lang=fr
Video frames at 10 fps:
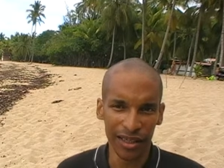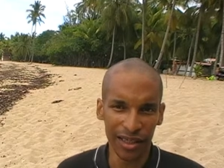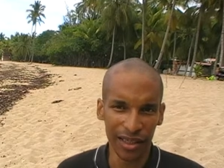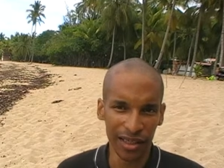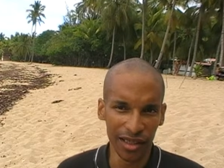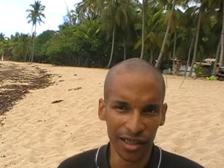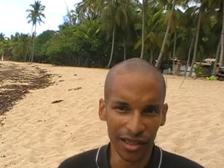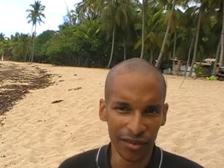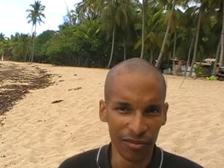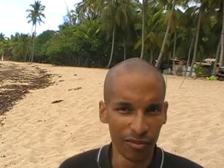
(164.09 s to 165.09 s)
qui
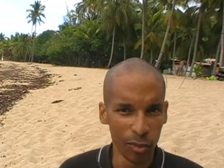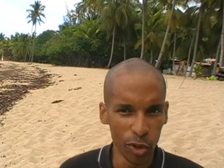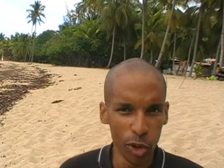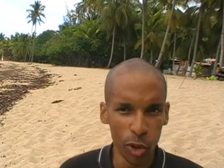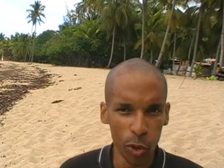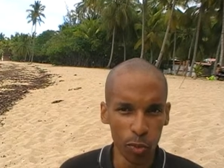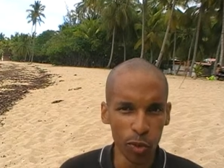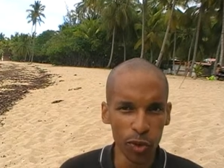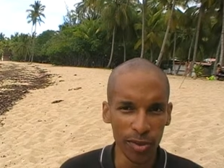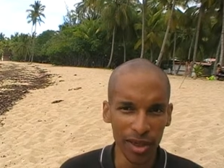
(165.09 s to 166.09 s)
me donnent un bon
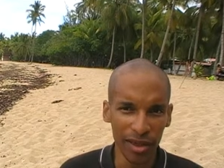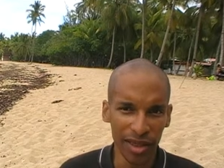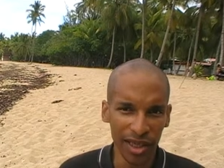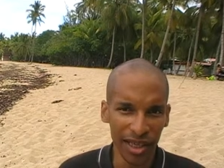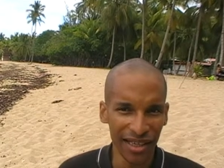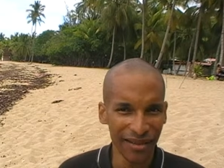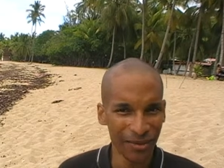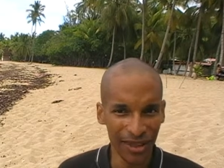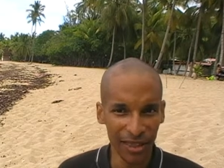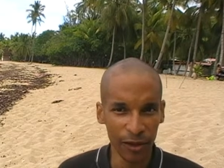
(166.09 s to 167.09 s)
coup de main et
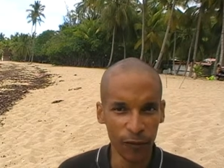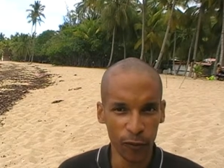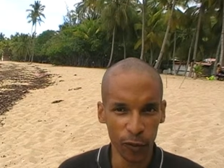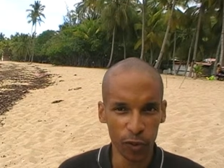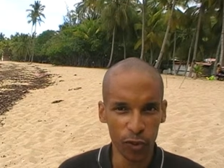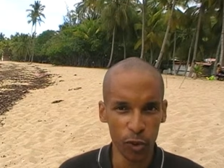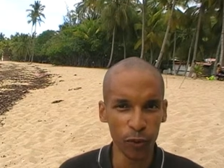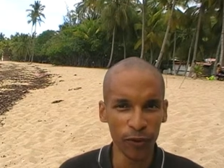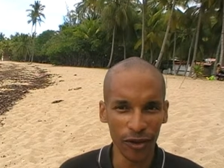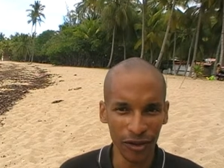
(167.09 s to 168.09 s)
qu'ils font
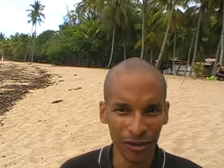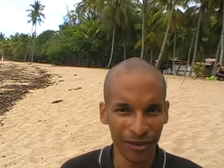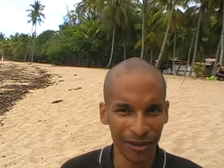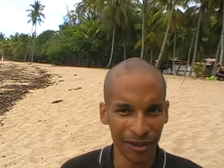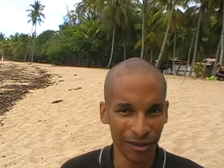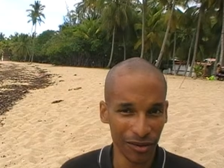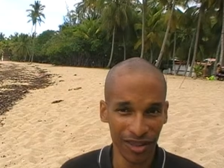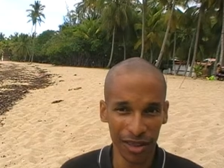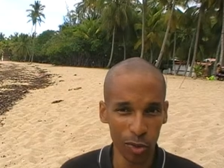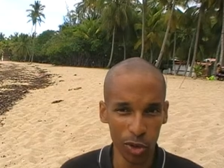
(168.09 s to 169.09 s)
souvent euh,
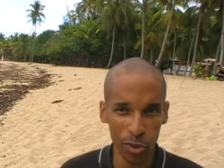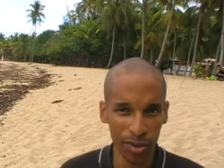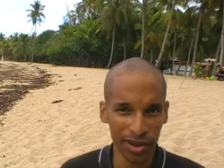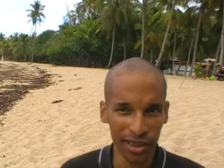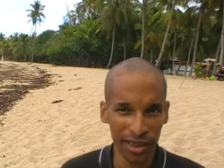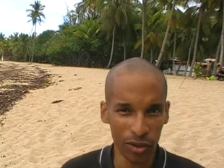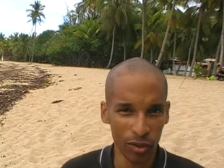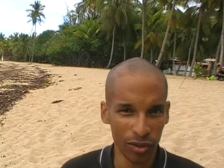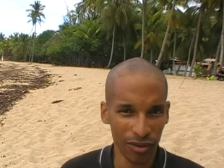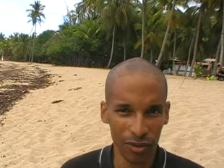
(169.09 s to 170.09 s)
sans me demander
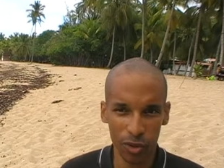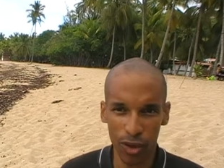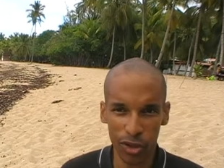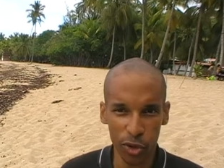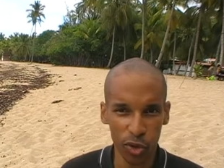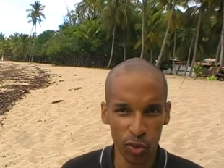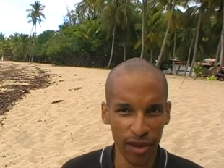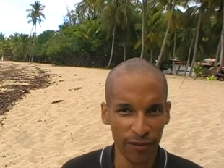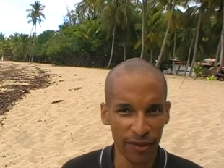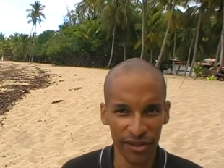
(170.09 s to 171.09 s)
quoi que ce
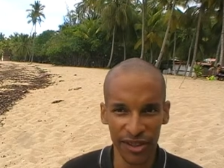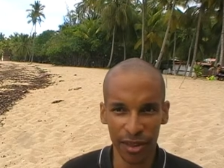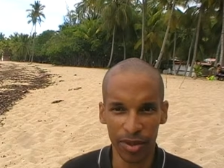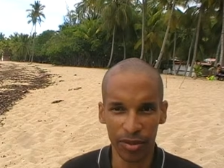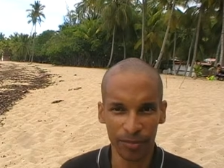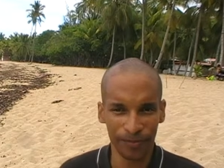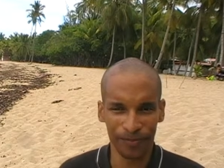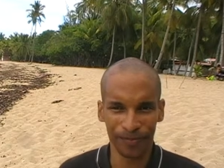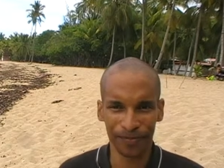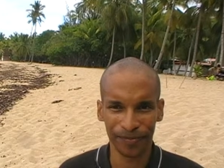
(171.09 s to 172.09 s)
soit financièrement.
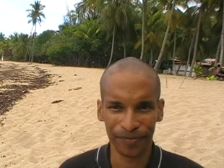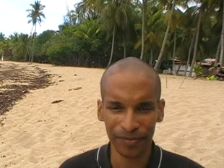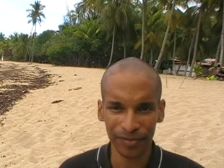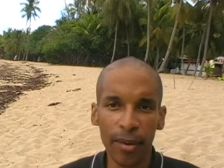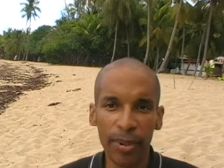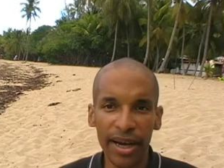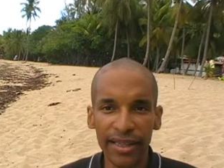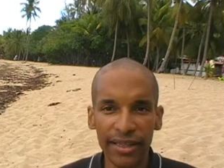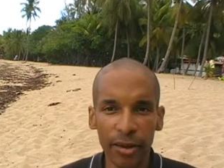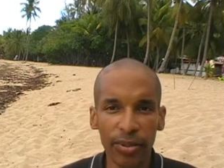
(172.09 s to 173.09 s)

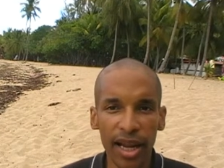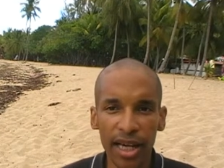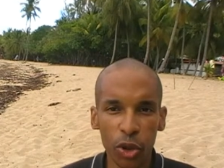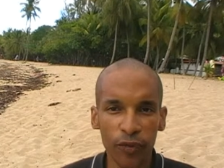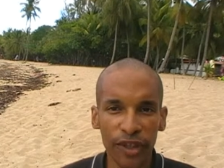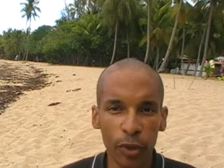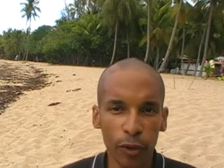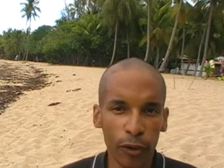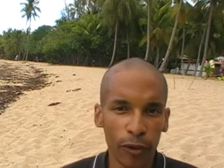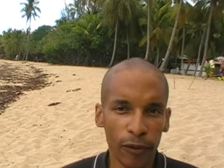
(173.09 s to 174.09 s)
Par exemple, là, je viens
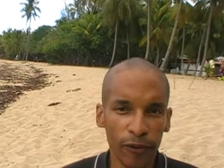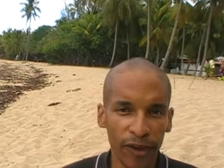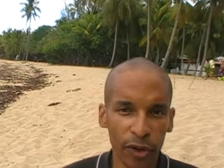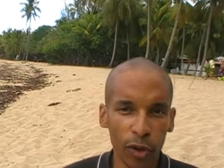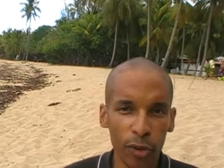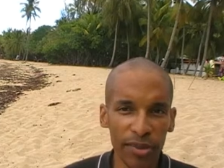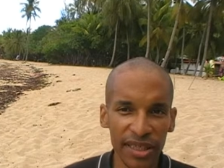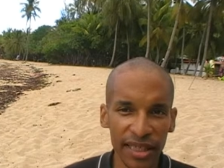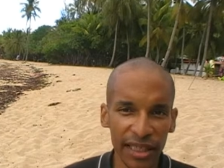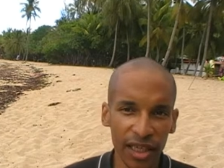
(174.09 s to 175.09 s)
de faire une
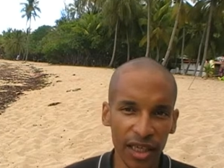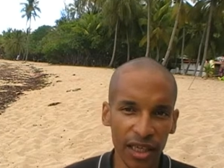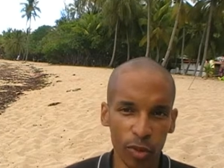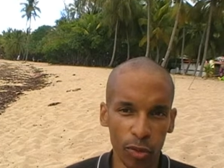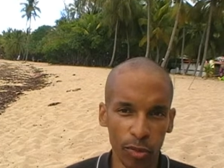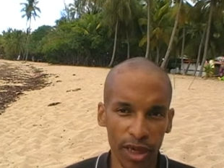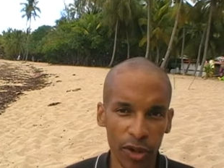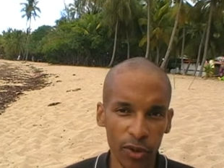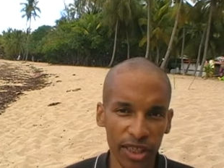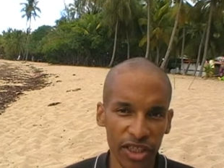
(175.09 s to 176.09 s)
remise des clés pour
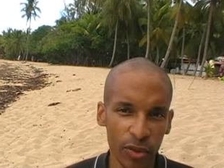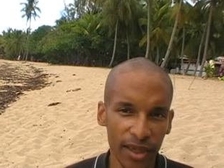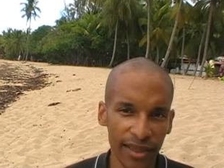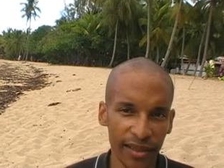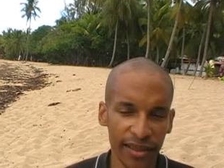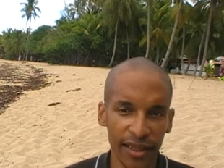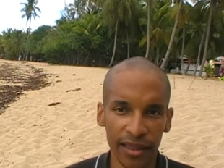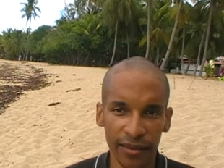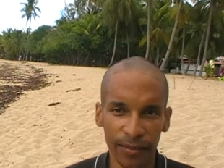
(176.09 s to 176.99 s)
ma location Tartan.